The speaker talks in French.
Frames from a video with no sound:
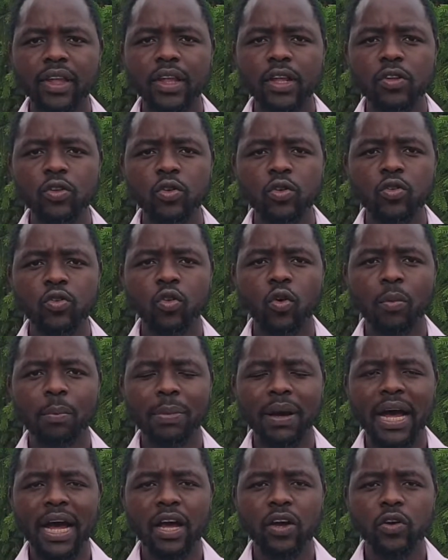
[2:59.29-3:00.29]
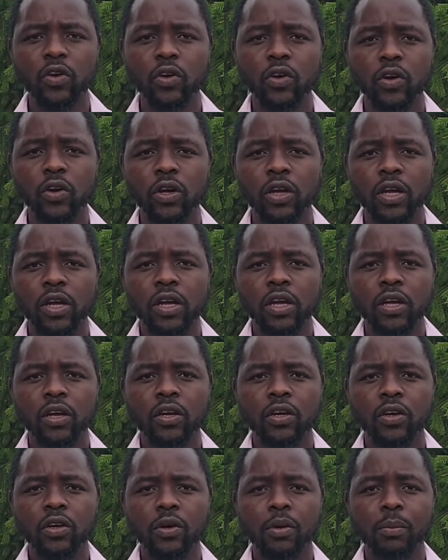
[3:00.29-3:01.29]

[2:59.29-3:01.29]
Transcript: ne sont pas euh,